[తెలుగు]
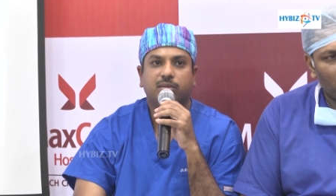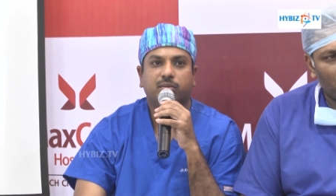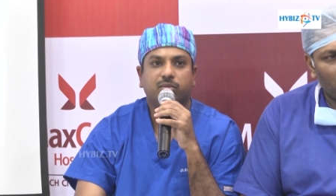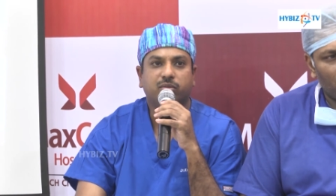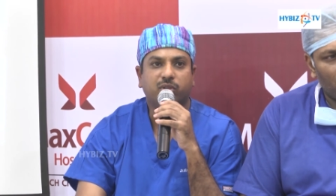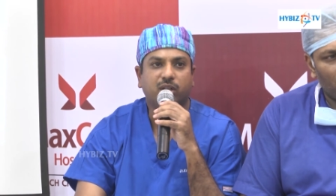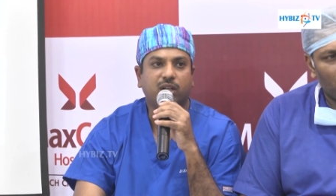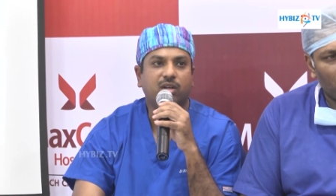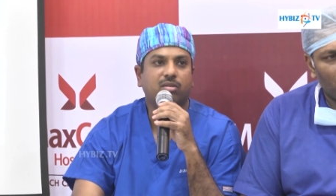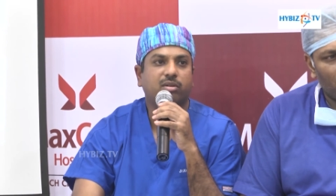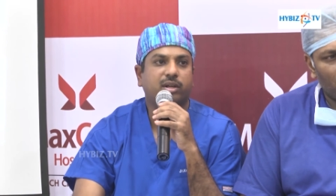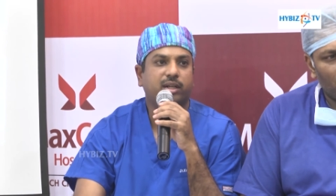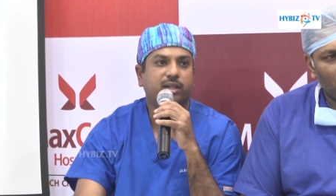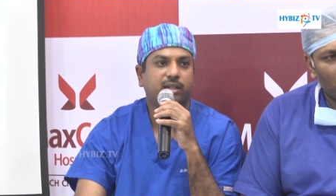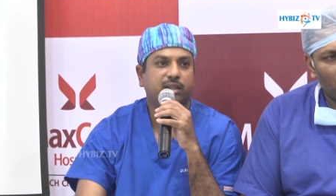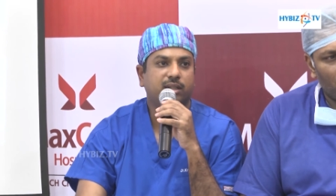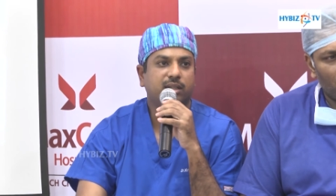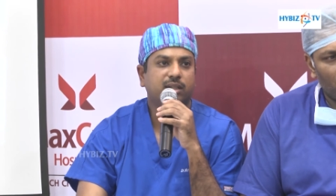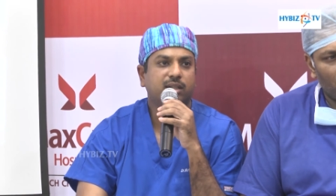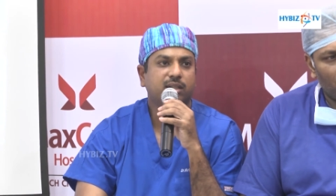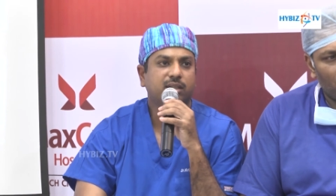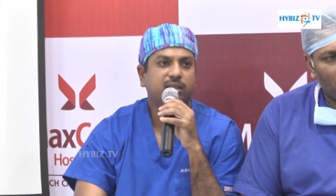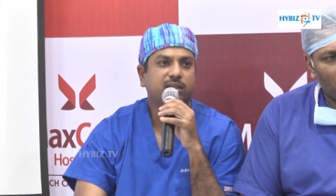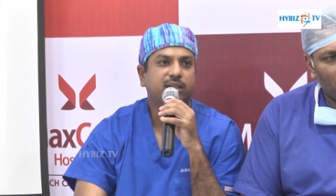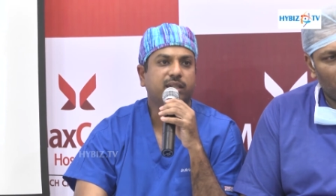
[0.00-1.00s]
వరల్డ్ వైడ్గా
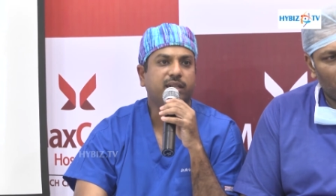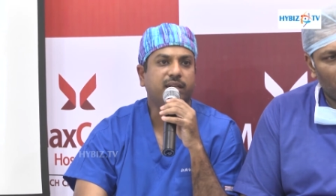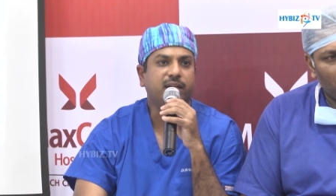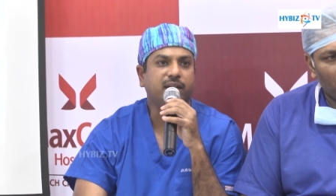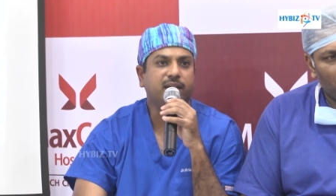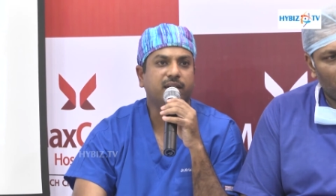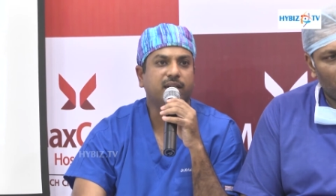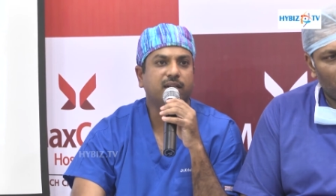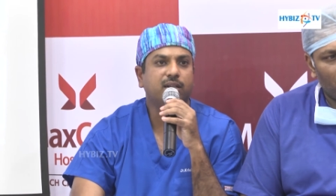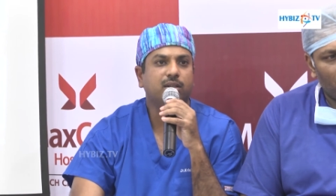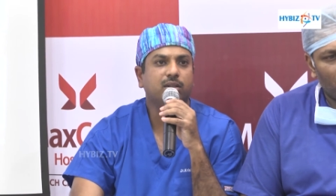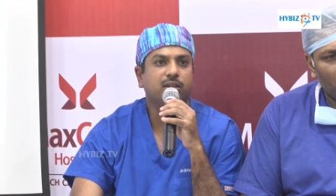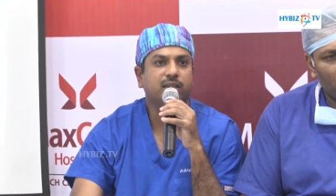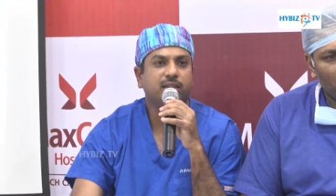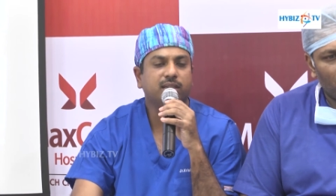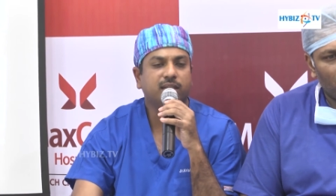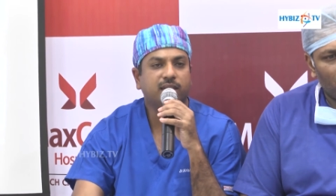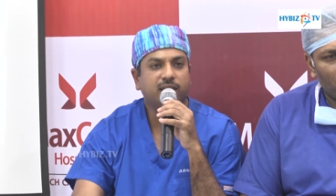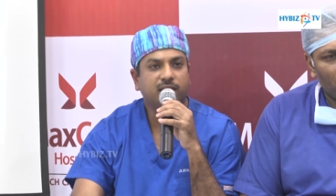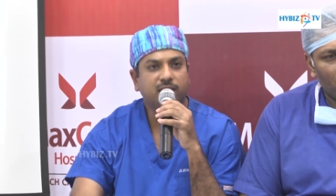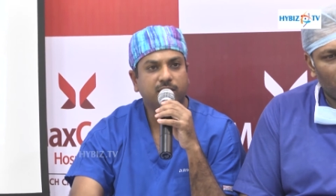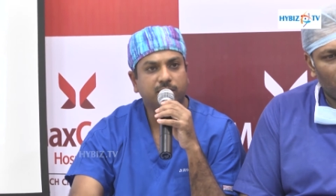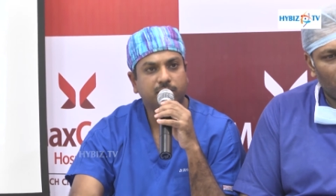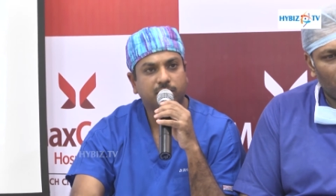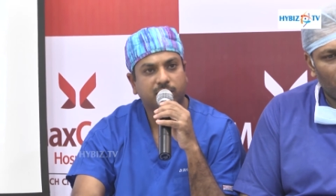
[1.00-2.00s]
ఇండియాలో
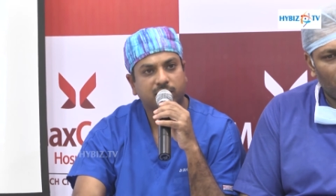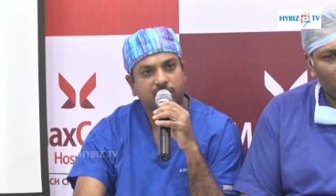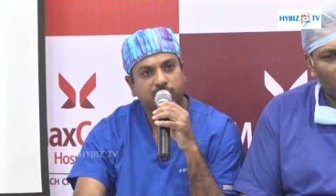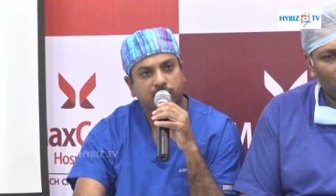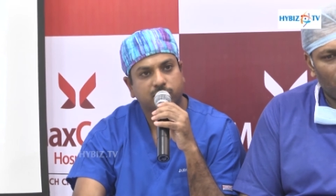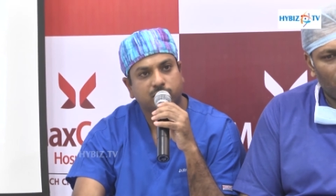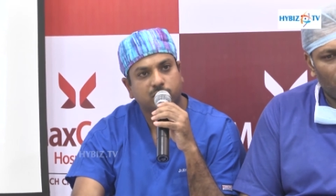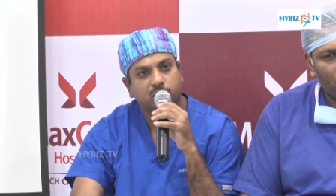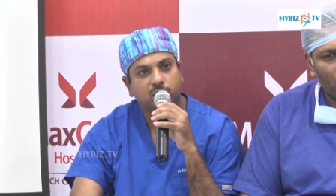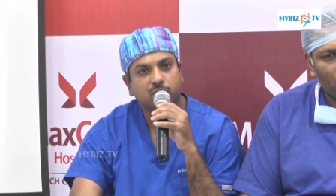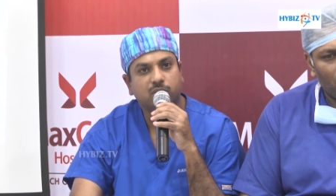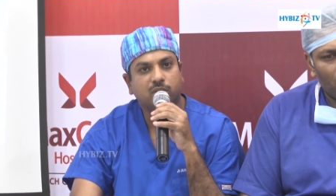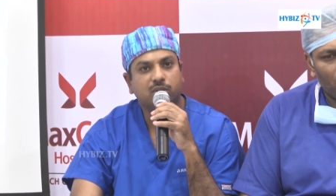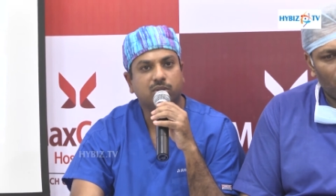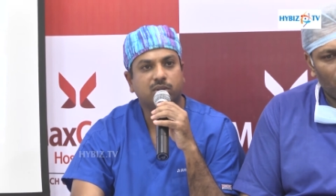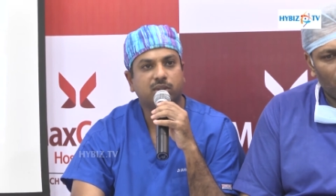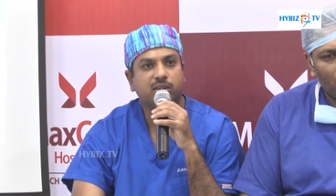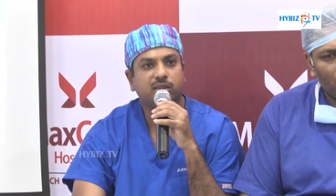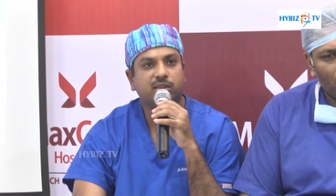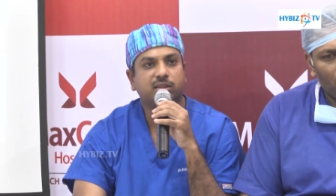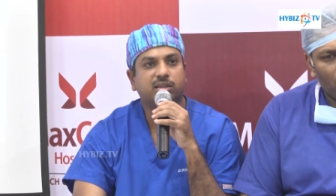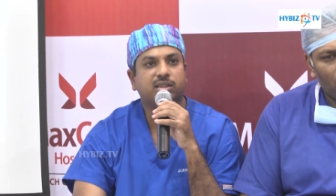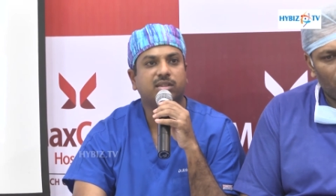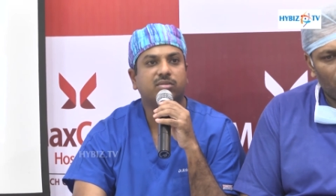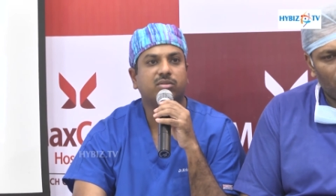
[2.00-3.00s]
ఏంటంటే మనం టూ
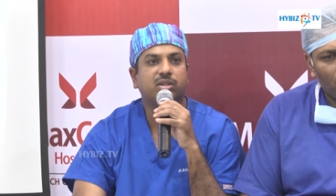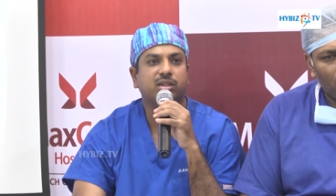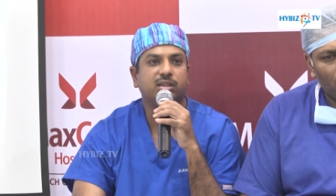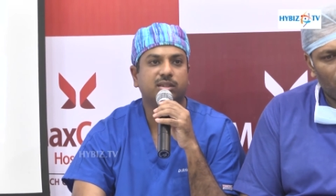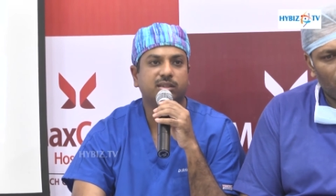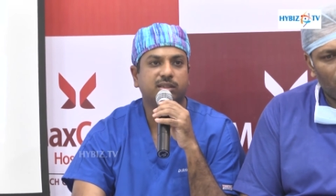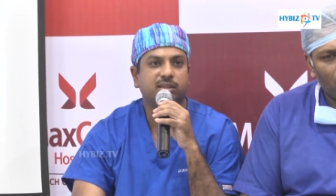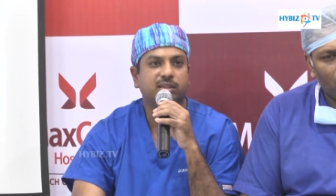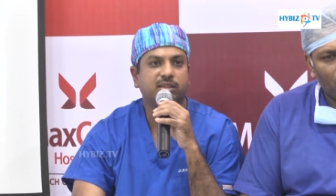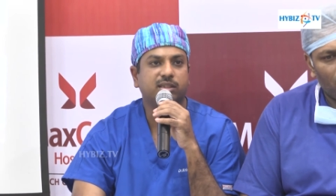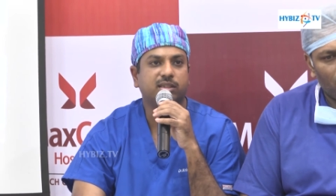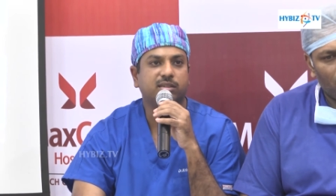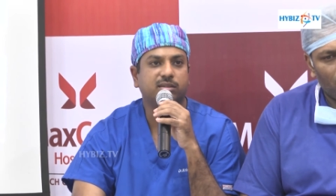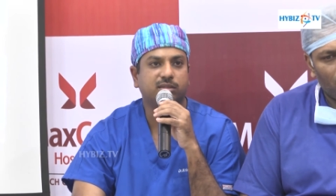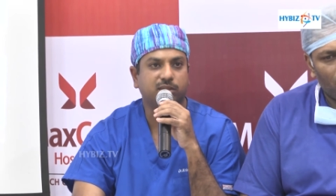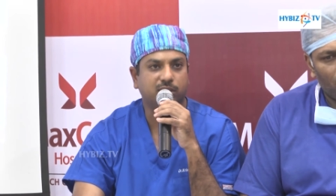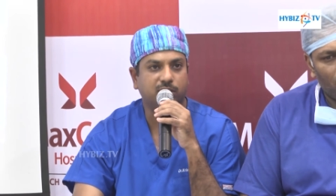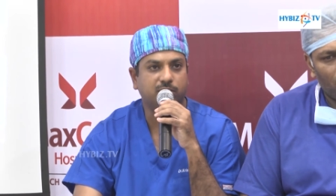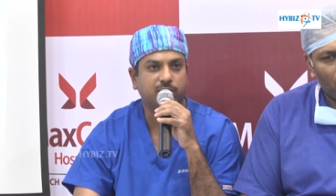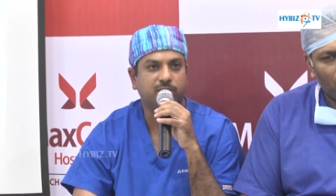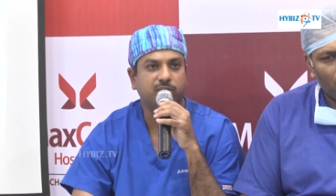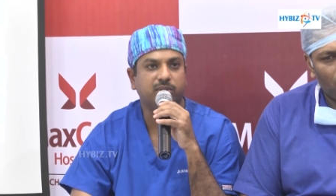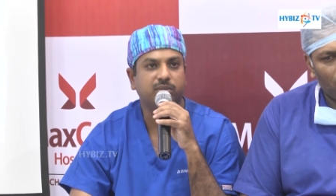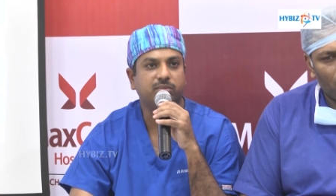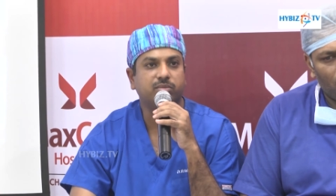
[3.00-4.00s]
థౌజండ్ సెవెన్ నుంచి
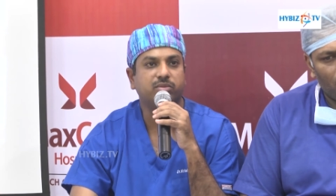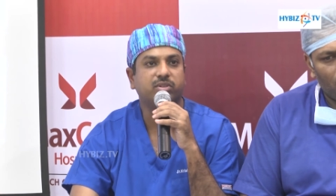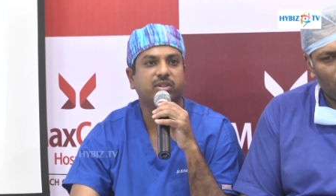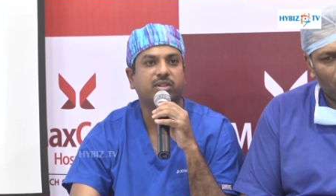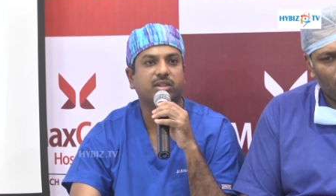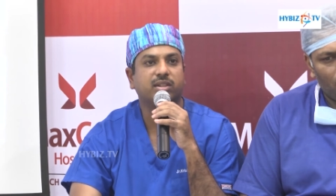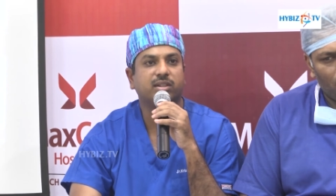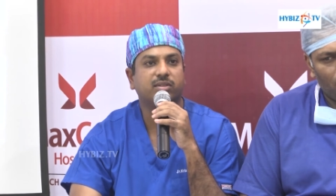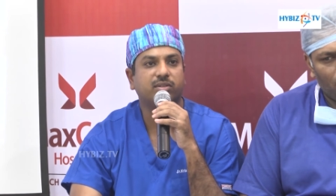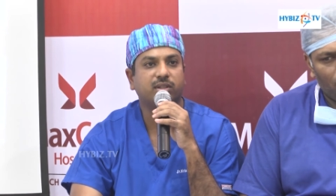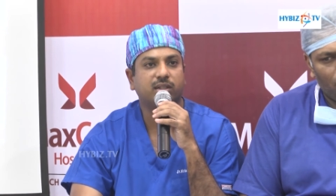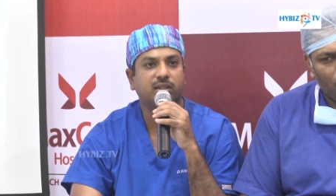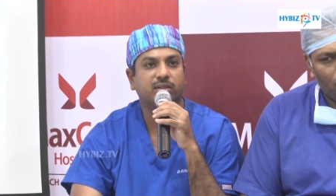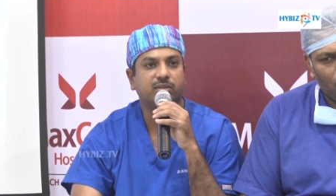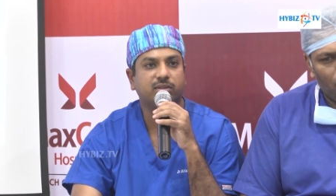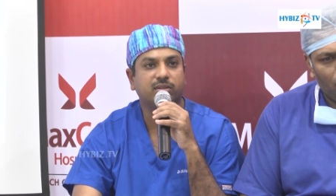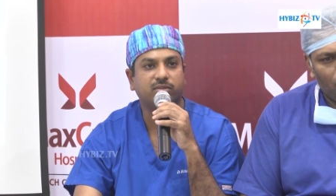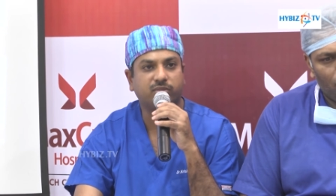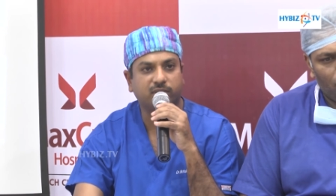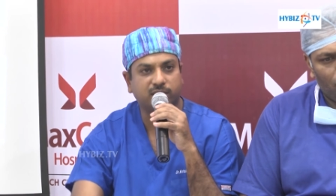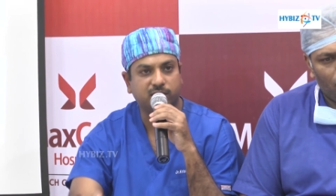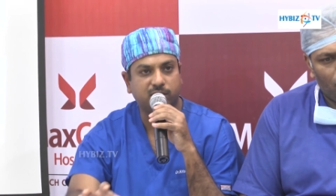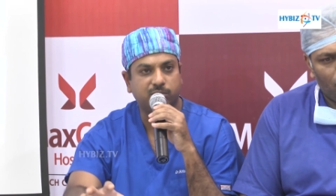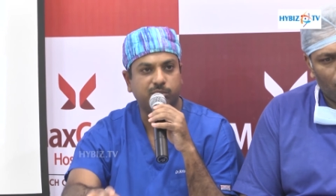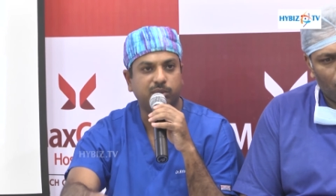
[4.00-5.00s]
చేస్తున్నాం మేము వీఆర్ ద వన్ ఆఫ్ ద
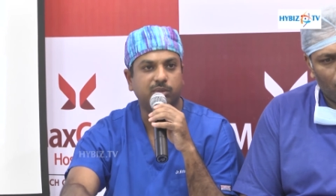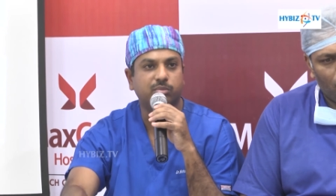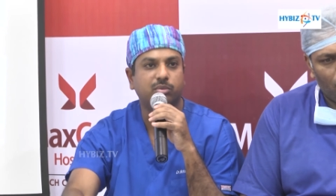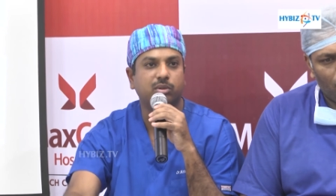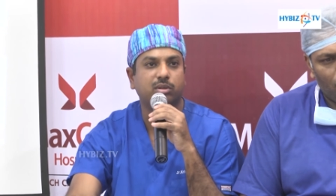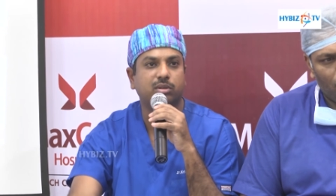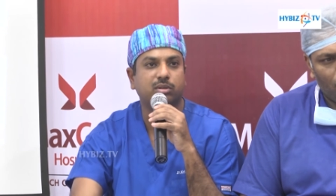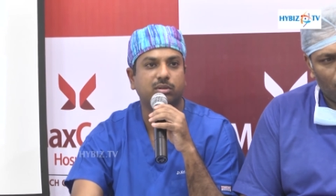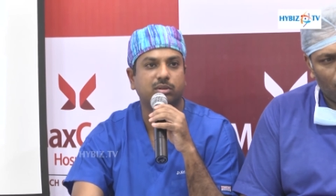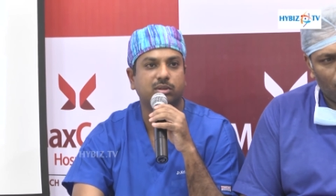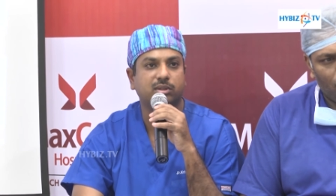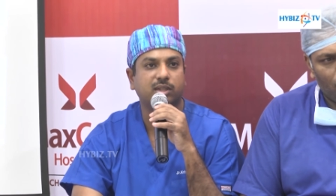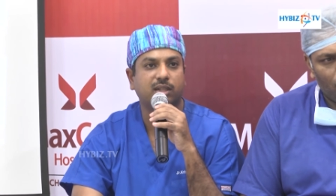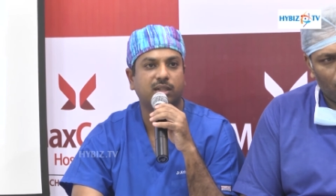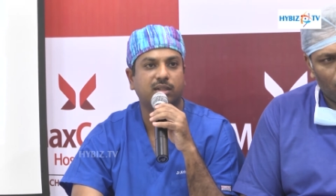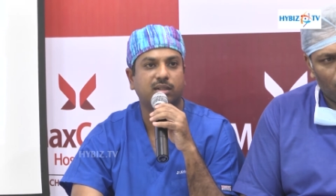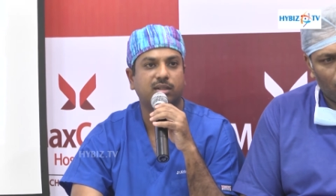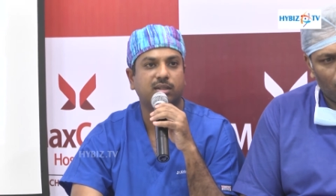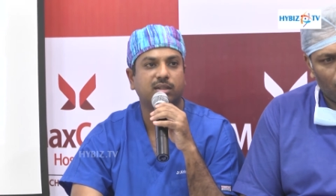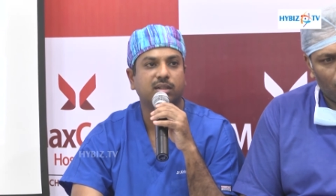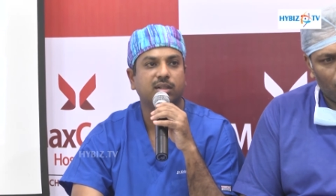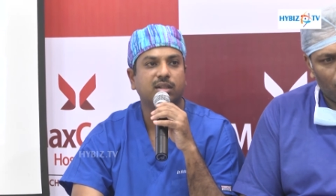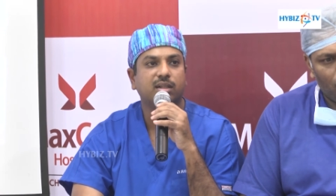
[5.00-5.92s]
ఫస్ట్ పీపుల్ టు స్టార్ట్